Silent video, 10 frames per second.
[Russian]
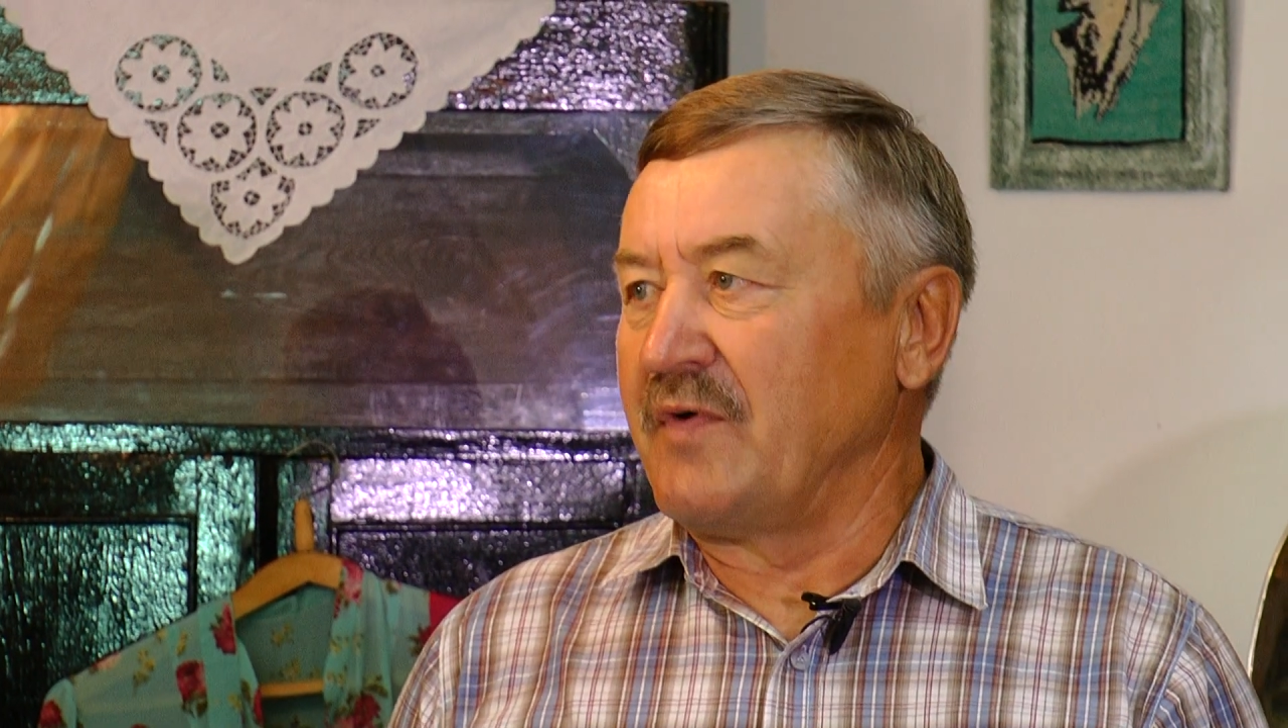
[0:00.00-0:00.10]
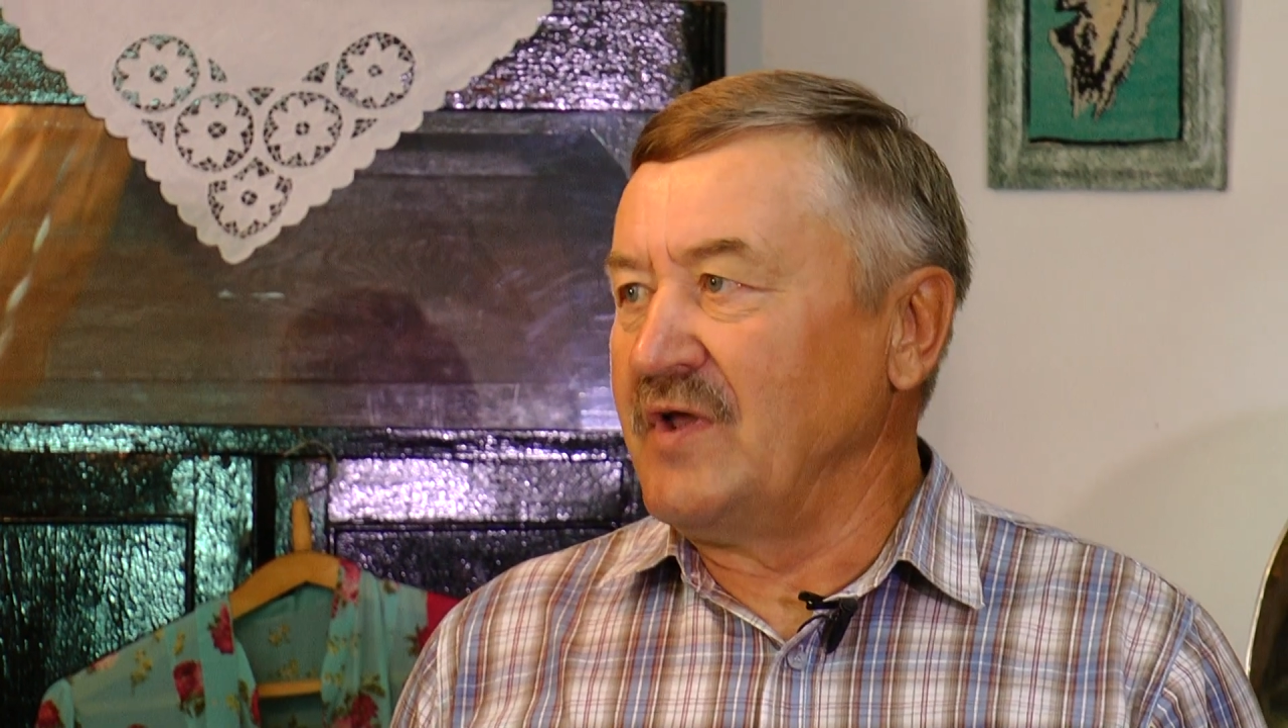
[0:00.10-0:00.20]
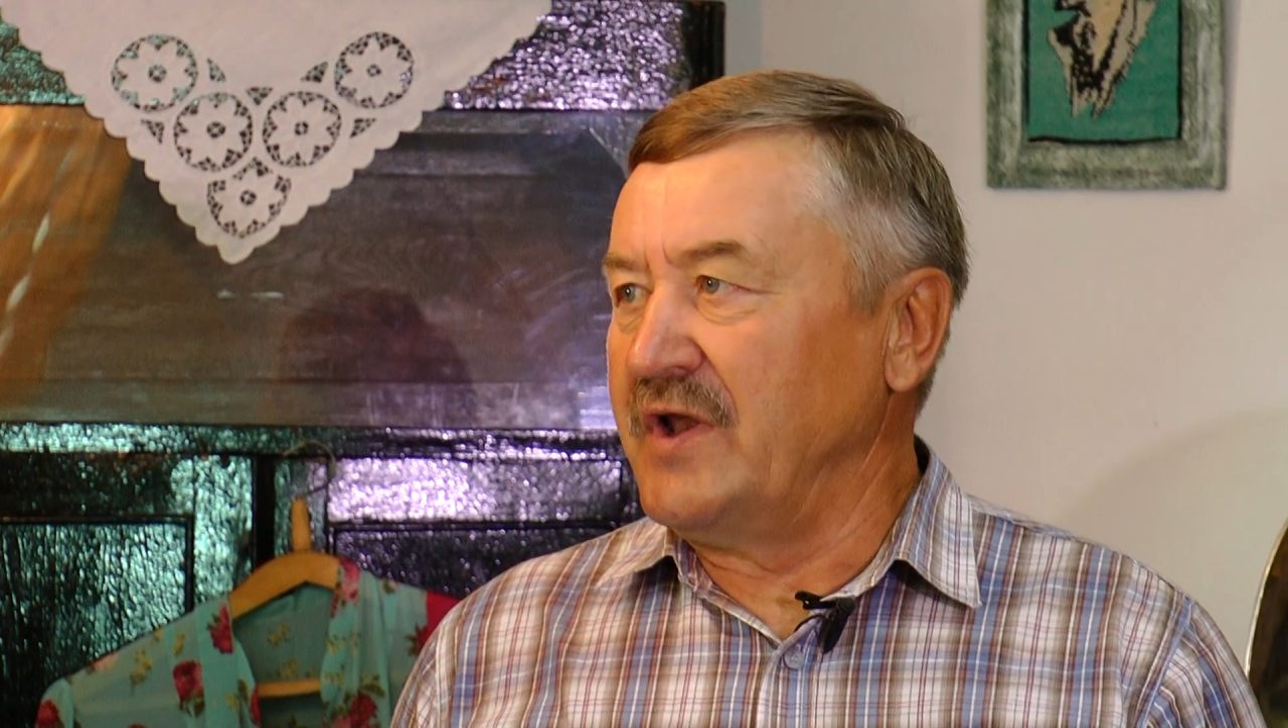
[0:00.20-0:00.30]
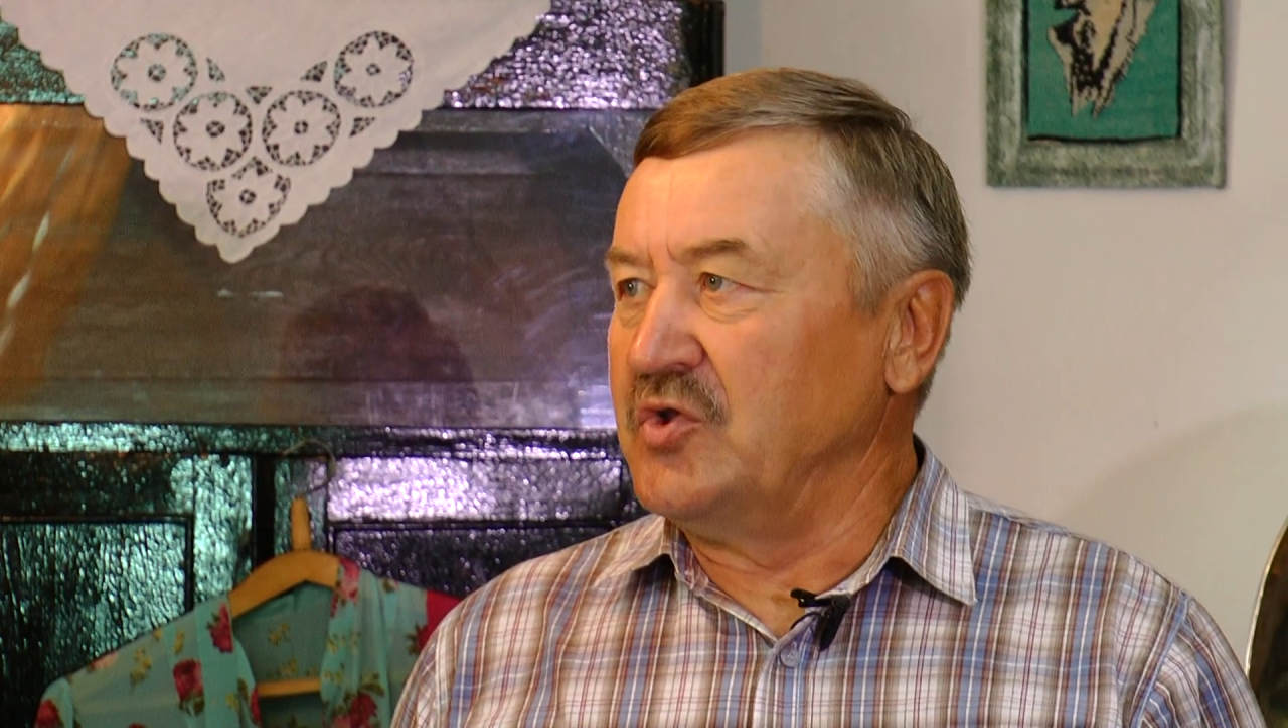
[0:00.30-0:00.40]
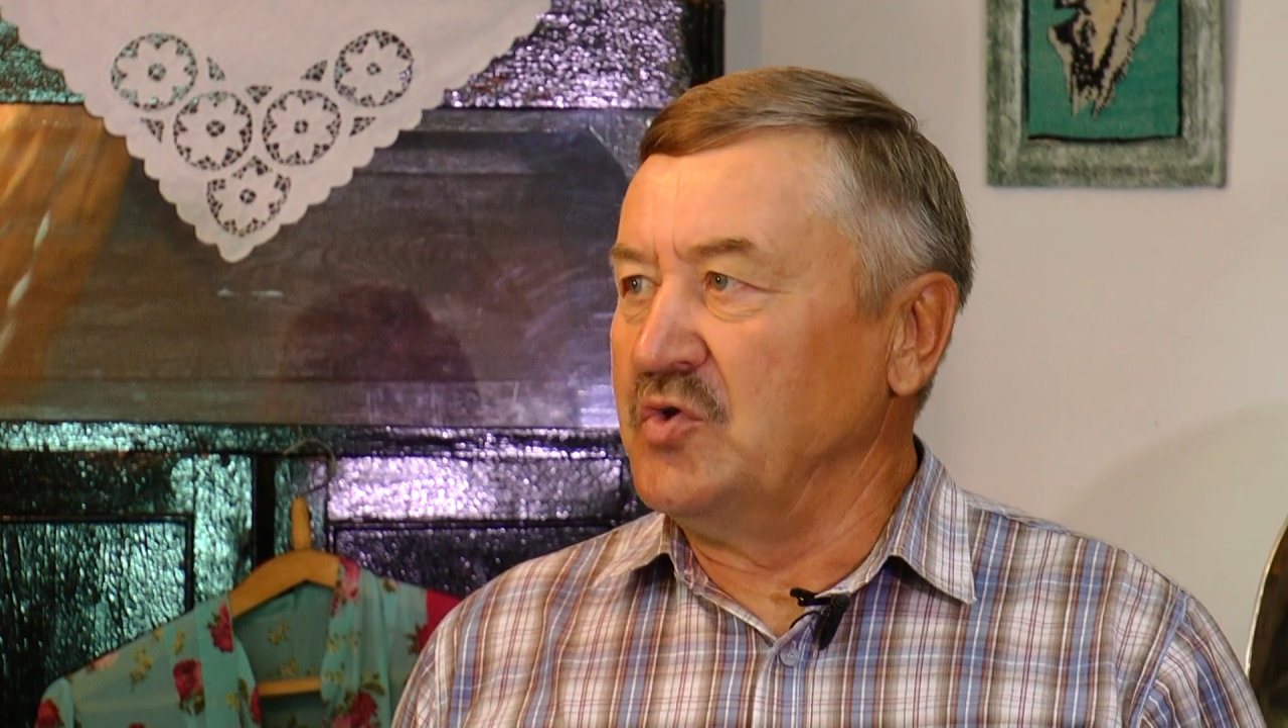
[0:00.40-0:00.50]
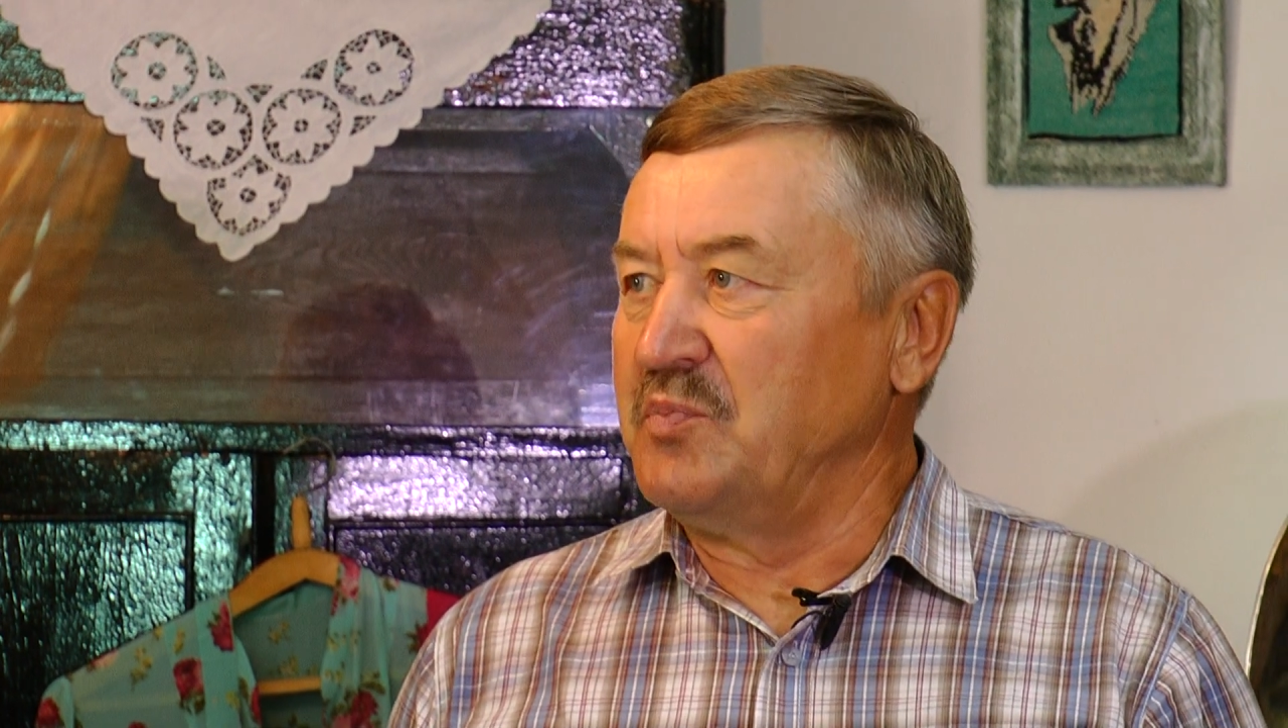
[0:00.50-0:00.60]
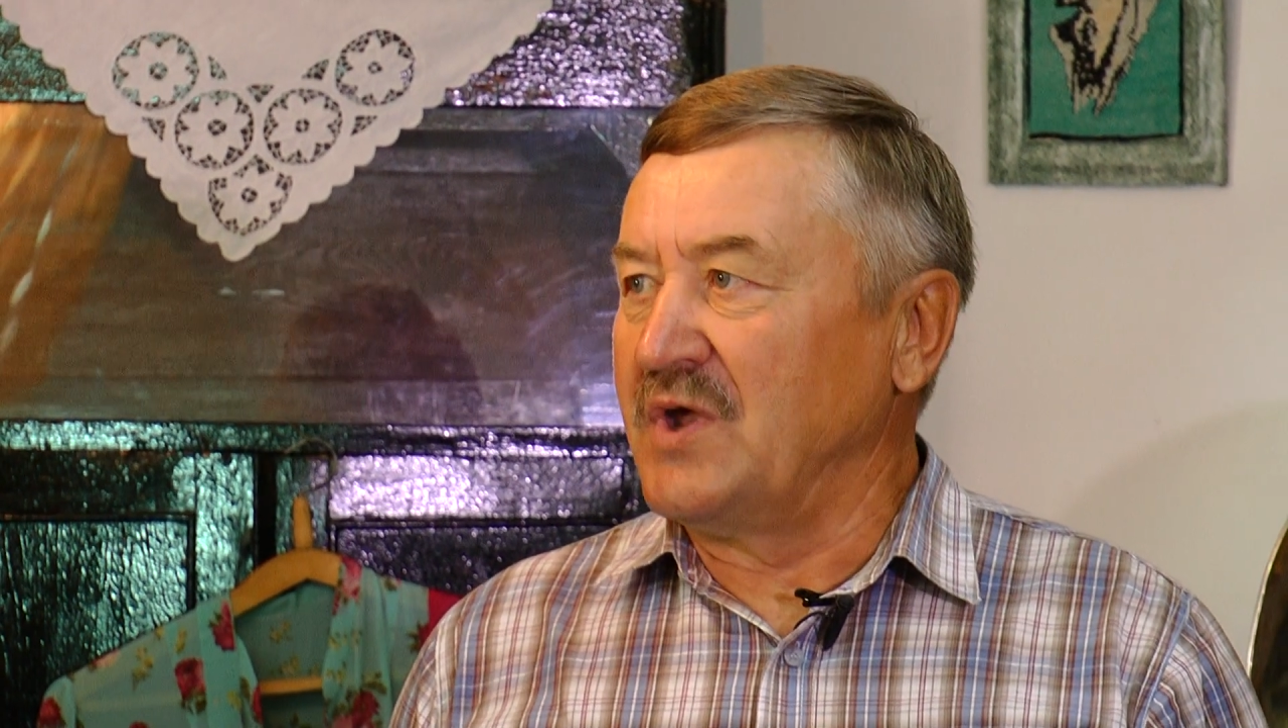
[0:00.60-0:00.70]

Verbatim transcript: повелению